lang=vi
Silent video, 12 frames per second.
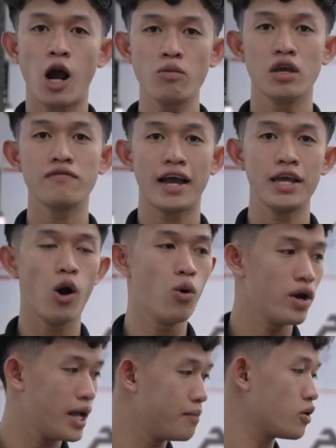Không những vậy,
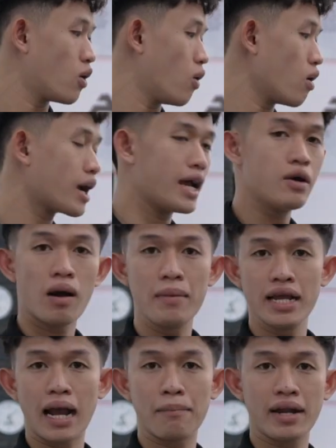ưu điểm của cái quả
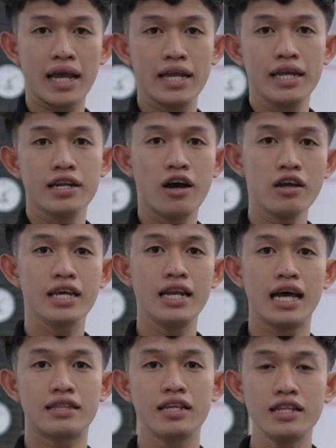bi gầm này đó chính
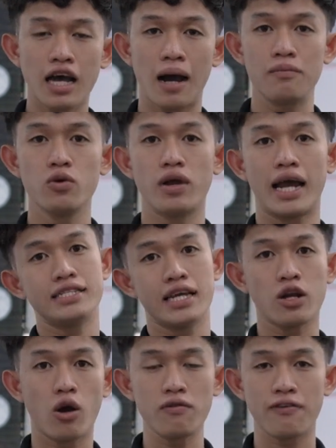là tích hợp luôn cả ánh
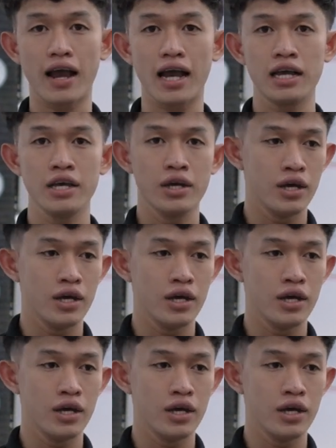sáng cốt pha.